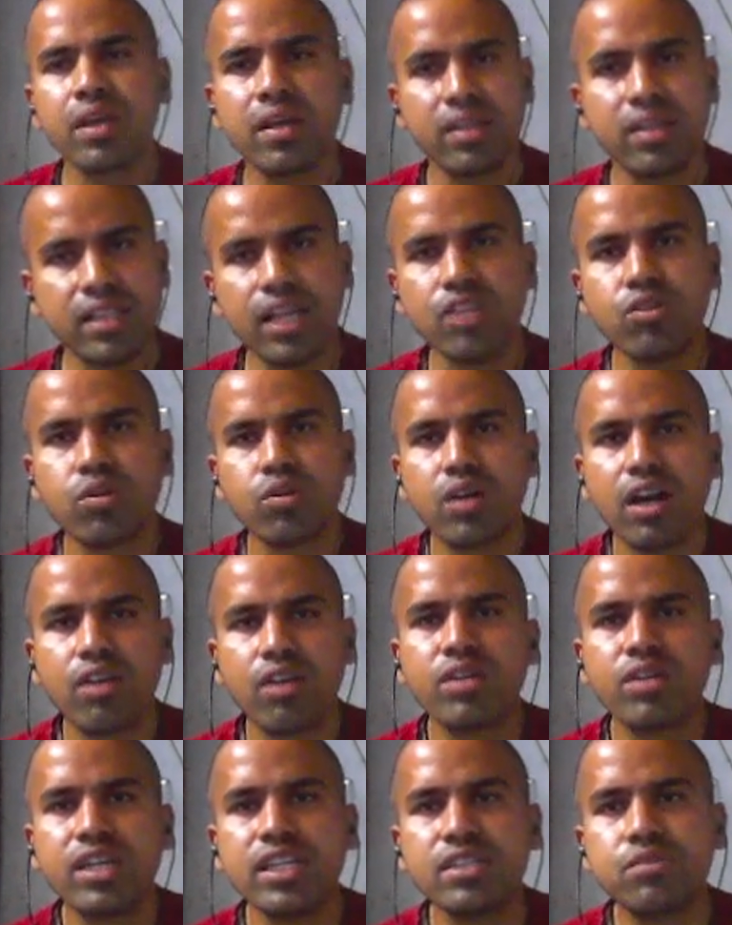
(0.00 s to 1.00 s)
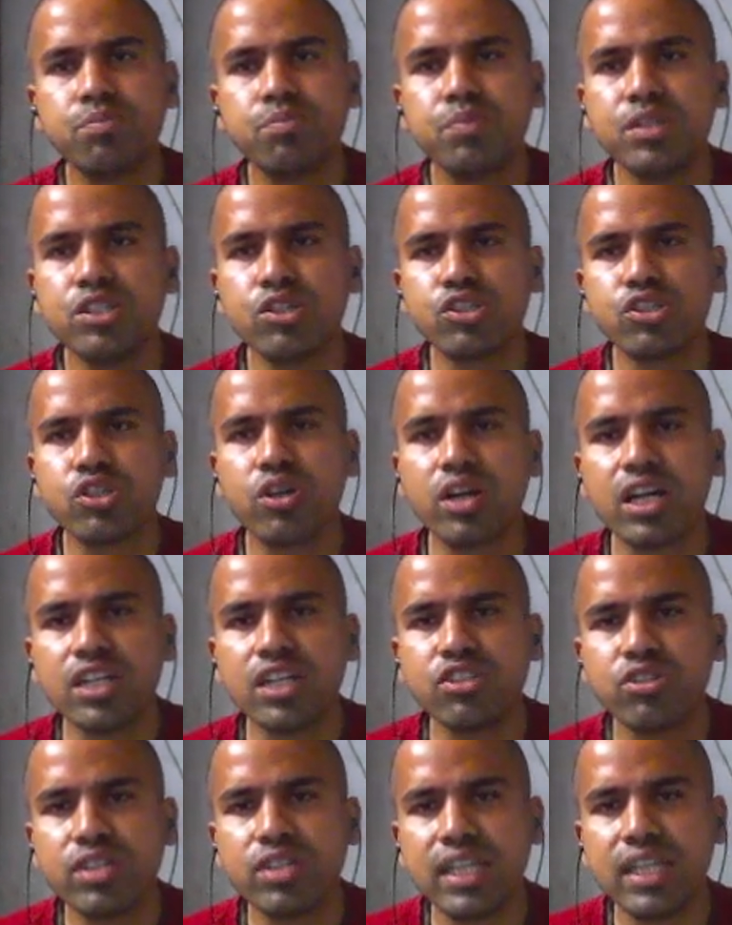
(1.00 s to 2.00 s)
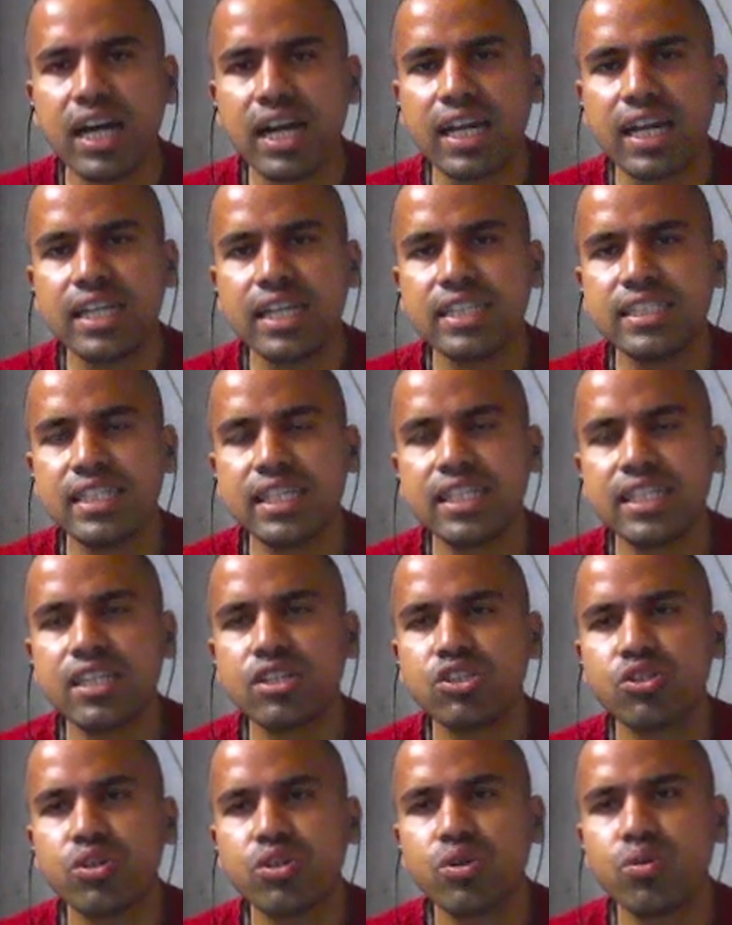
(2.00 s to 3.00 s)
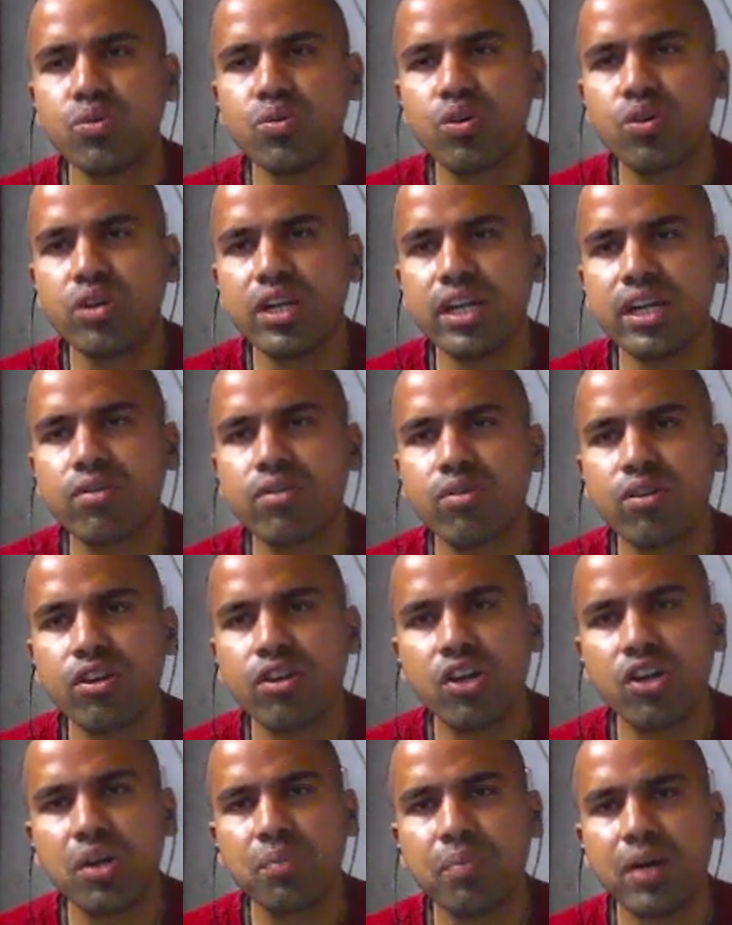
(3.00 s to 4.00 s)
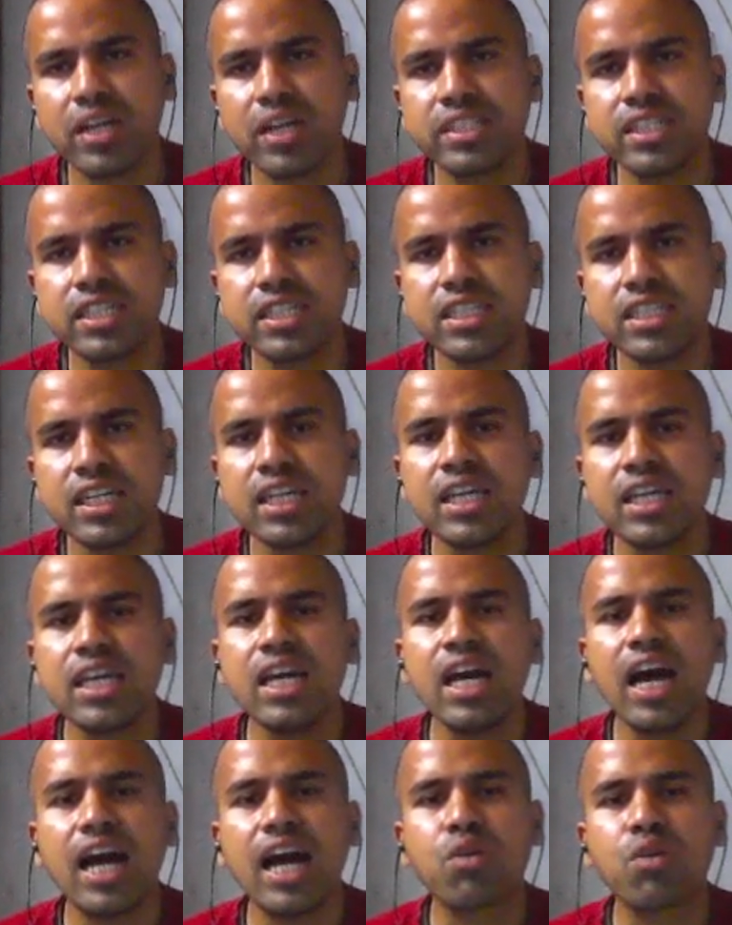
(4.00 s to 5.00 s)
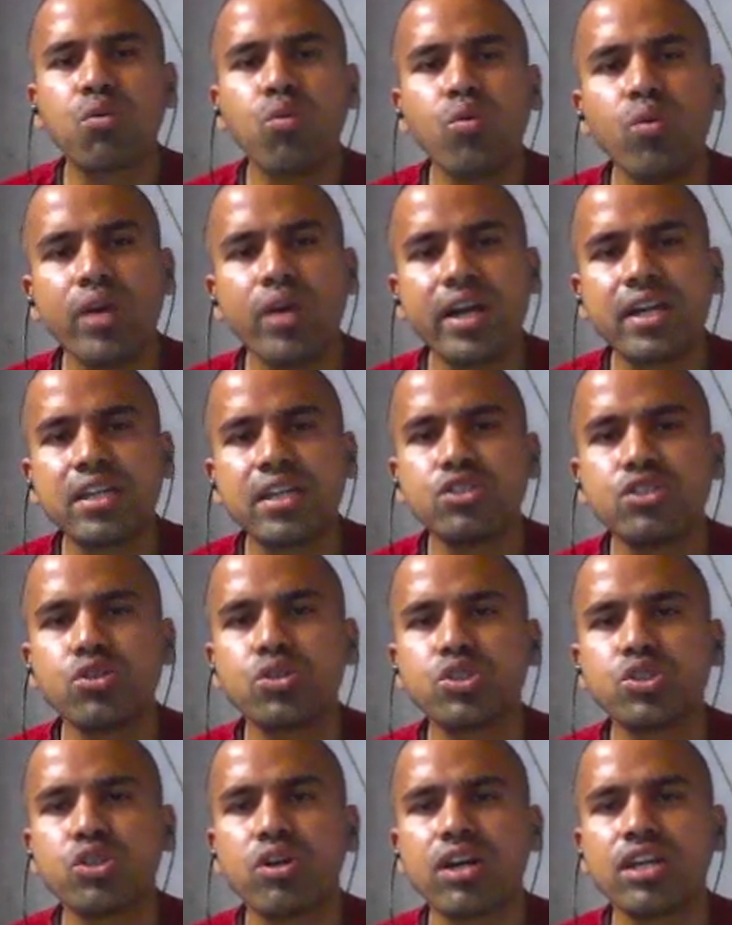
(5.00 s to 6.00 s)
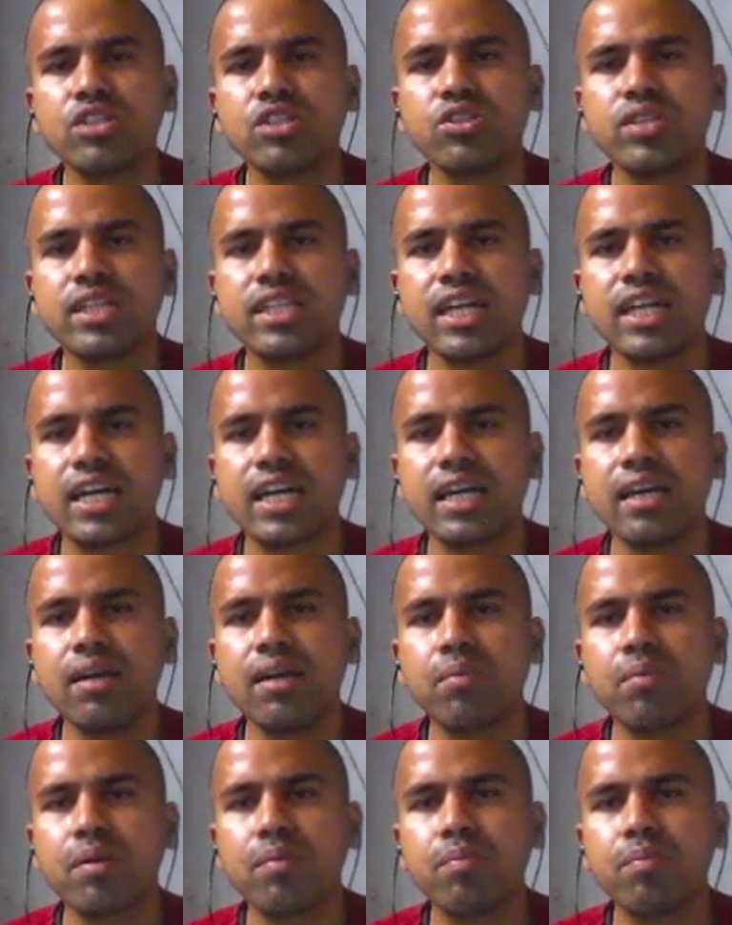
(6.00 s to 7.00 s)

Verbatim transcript: তাই তো কারণ কি বিজোড় সংখ্যা যদি থাকে যে দিয়ে যদি গুণ করি এককের ঘরে পাঁচ আসে আর কোনো একটা জোড় সংখ্যা যদি থাকে আমরা